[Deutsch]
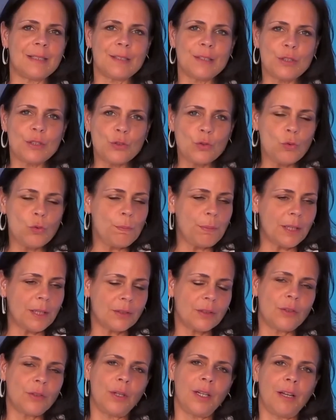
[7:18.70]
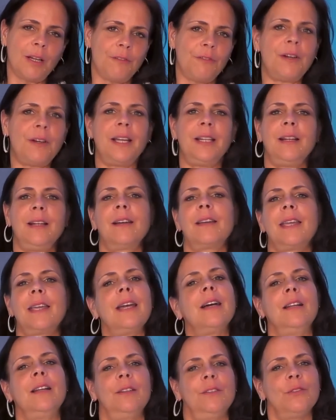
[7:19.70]
ist ein super toller, feiner
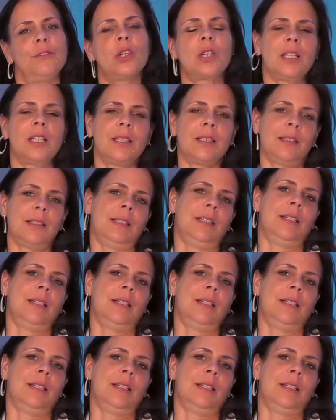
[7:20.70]
Kerl, wirklich.